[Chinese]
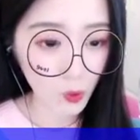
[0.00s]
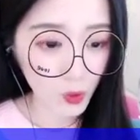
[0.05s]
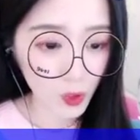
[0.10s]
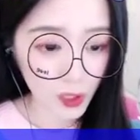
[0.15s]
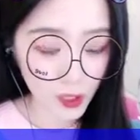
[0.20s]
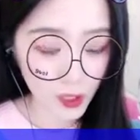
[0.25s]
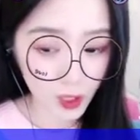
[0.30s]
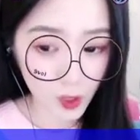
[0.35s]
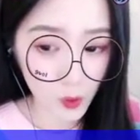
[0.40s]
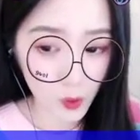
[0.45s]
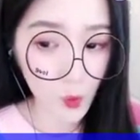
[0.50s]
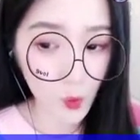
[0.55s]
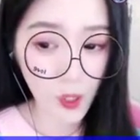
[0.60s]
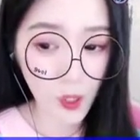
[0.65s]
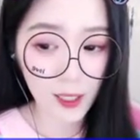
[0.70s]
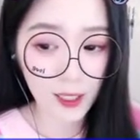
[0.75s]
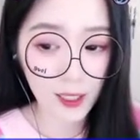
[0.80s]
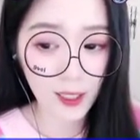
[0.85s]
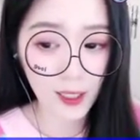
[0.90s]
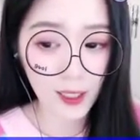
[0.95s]
晚风
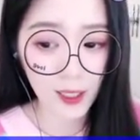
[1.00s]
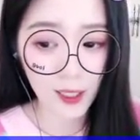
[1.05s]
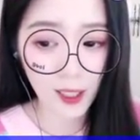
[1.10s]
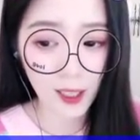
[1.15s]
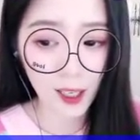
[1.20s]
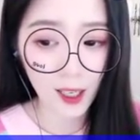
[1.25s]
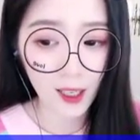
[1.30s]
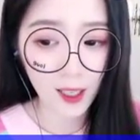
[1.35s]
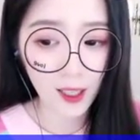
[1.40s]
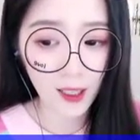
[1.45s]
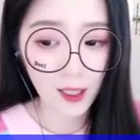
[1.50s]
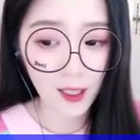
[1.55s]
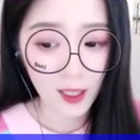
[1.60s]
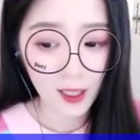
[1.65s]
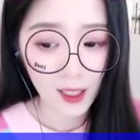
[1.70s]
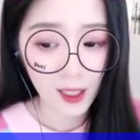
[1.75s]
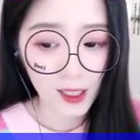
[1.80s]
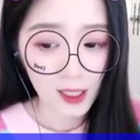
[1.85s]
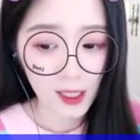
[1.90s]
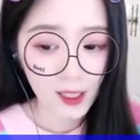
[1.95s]
吹开他如墨
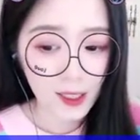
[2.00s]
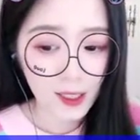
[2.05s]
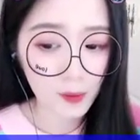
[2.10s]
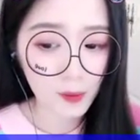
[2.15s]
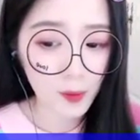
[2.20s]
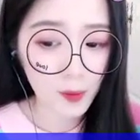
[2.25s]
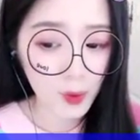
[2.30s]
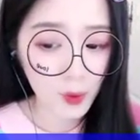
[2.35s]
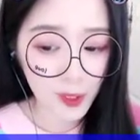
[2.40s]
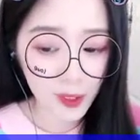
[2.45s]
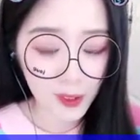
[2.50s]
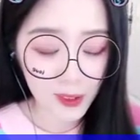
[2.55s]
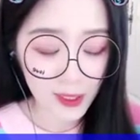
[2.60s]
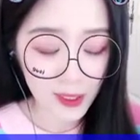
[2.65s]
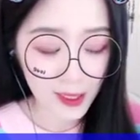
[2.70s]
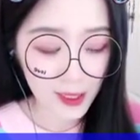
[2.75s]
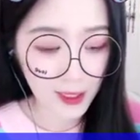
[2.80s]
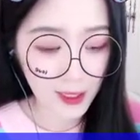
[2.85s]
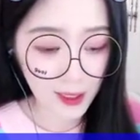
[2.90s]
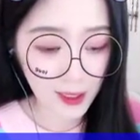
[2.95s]
长发，
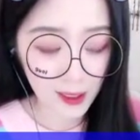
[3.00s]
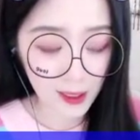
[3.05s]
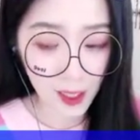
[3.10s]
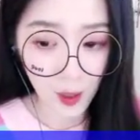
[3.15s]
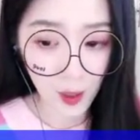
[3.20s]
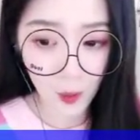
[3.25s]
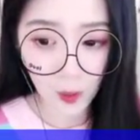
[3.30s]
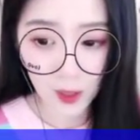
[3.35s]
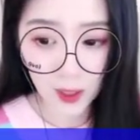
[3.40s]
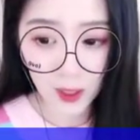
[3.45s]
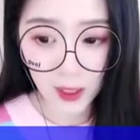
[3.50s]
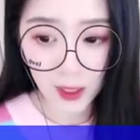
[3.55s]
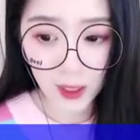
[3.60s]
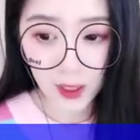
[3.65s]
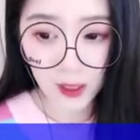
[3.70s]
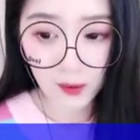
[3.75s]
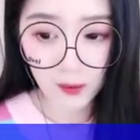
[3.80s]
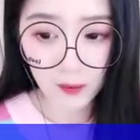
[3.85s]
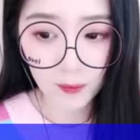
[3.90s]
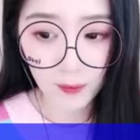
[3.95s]
他一身白衣
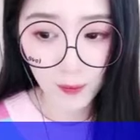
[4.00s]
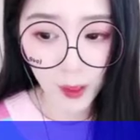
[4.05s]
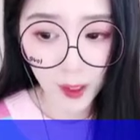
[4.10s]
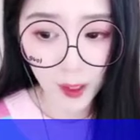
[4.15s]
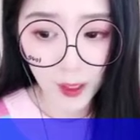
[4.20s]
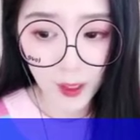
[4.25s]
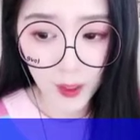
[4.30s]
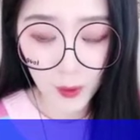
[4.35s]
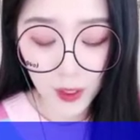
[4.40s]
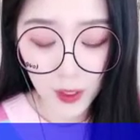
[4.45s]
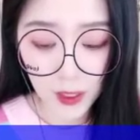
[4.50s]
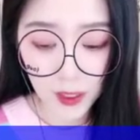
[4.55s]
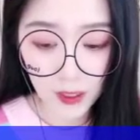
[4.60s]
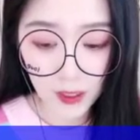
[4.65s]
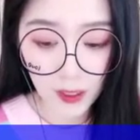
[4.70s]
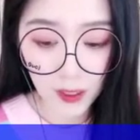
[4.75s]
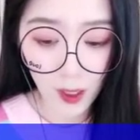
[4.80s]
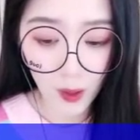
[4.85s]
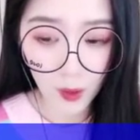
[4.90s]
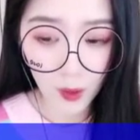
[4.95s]
胜雪，
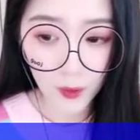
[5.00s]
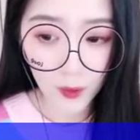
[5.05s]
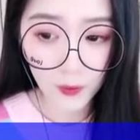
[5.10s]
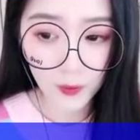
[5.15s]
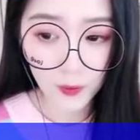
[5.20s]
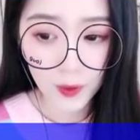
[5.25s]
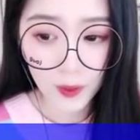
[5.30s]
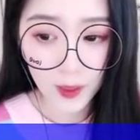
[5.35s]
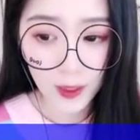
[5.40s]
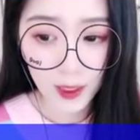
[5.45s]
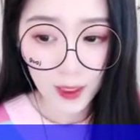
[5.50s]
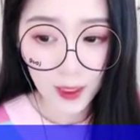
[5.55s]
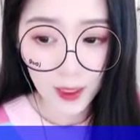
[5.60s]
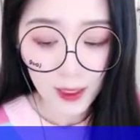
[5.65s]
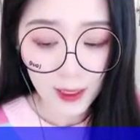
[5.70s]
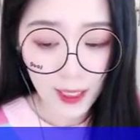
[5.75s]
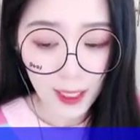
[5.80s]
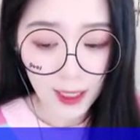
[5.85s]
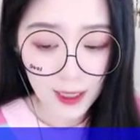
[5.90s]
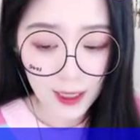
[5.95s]
终于晕倒
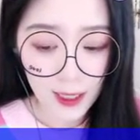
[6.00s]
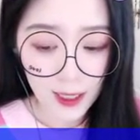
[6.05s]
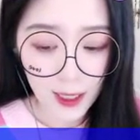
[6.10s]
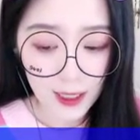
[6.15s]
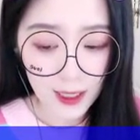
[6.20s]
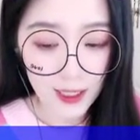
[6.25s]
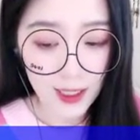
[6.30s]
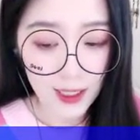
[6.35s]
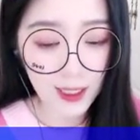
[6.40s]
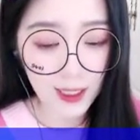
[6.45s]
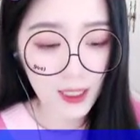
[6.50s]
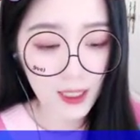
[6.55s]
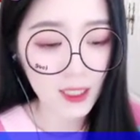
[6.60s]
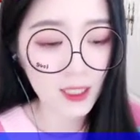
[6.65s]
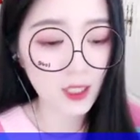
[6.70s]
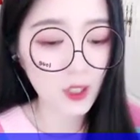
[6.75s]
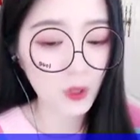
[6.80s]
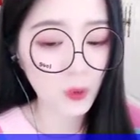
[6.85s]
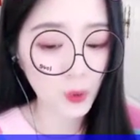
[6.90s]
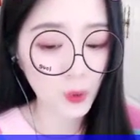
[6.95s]
在春暖阁
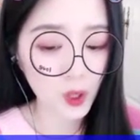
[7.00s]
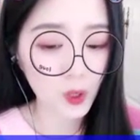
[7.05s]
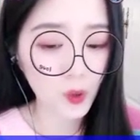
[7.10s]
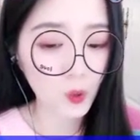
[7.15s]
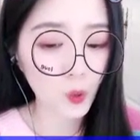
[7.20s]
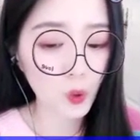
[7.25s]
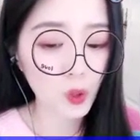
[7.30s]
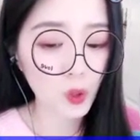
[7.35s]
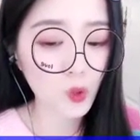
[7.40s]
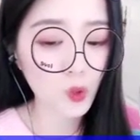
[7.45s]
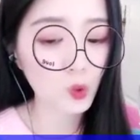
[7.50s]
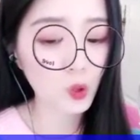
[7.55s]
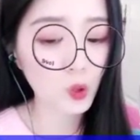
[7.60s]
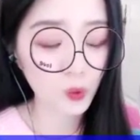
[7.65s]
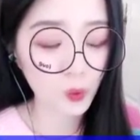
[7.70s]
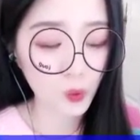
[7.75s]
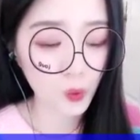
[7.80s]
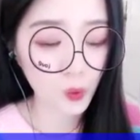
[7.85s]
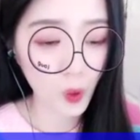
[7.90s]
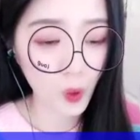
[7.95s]
冰冷的宫门
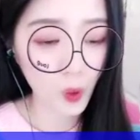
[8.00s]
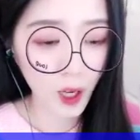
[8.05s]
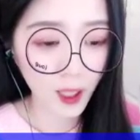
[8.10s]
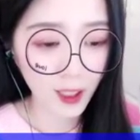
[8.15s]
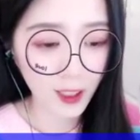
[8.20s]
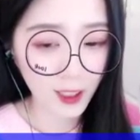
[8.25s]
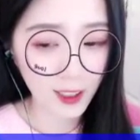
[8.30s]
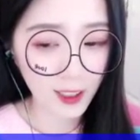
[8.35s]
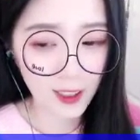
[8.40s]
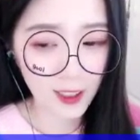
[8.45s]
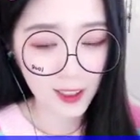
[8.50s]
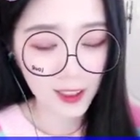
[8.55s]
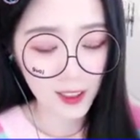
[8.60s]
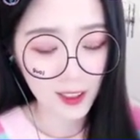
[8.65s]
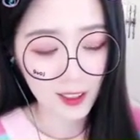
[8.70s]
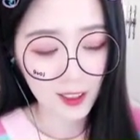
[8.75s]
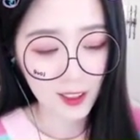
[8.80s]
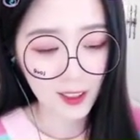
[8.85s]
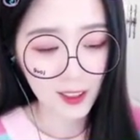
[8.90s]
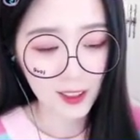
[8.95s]
前。
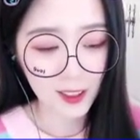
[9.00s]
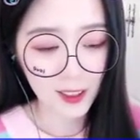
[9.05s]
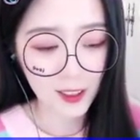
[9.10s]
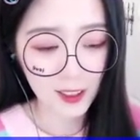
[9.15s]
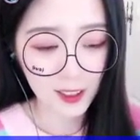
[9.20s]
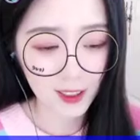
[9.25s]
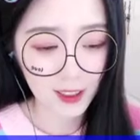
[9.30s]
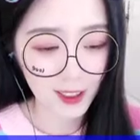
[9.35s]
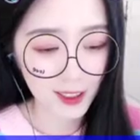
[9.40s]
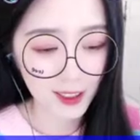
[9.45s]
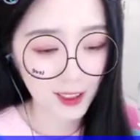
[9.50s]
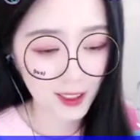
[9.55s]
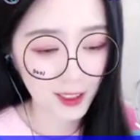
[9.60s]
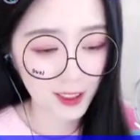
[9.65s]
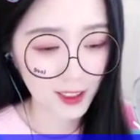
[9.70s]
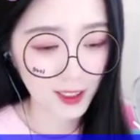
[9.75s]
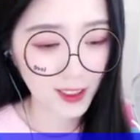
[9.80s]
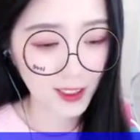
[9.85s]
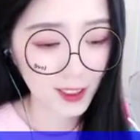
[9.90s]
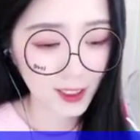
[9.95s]
心内
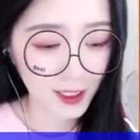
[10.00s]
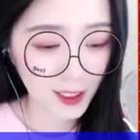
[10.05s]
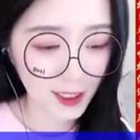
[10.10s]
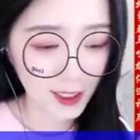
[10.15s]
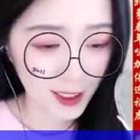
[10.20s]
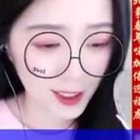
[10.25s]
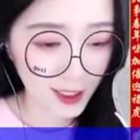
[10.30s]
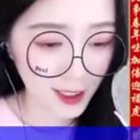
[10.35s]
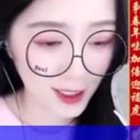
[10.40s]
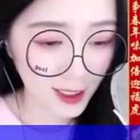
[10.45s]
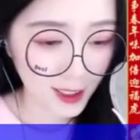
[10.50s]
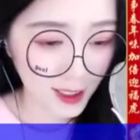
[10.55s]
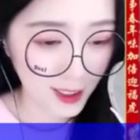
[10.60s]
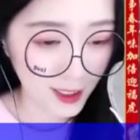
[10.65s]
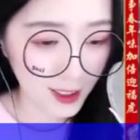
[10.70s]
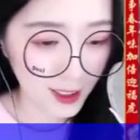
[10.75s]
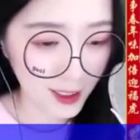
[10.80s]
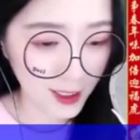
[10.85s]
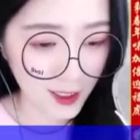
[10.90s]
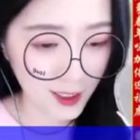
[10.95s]
还有细碎的
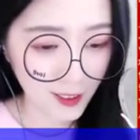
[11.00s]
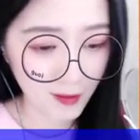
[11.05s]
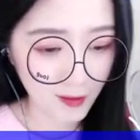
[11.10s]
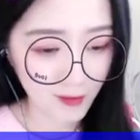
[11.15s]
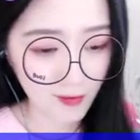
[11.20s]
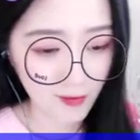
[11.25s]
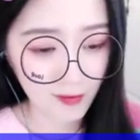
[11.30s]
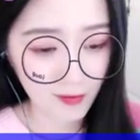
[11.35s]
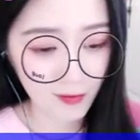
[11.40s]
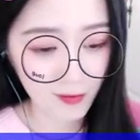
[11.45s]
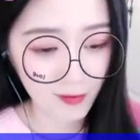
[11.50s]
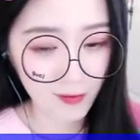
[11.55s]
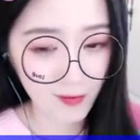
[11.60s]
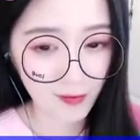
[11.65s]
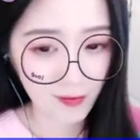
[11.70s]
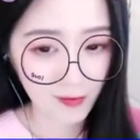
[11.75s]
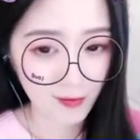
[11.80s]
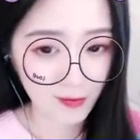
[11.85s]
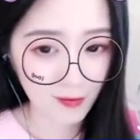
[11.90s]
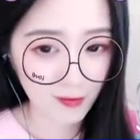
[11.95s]
悲伤撕
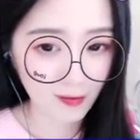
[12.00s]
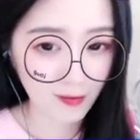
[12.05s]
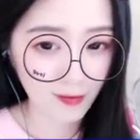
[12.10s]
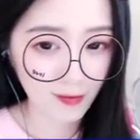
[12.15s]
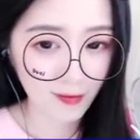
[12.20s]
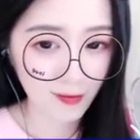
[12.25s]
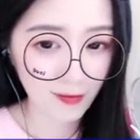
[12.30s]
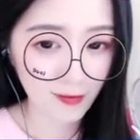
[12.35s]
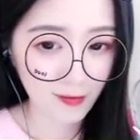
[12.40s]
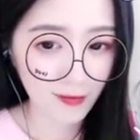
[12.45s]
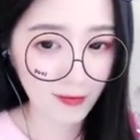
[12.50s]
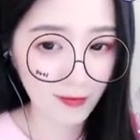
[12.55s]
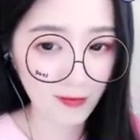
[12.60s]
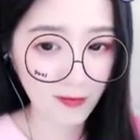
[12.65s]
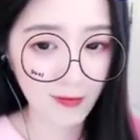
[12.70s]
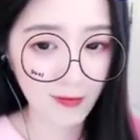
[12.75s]
扯着他的心，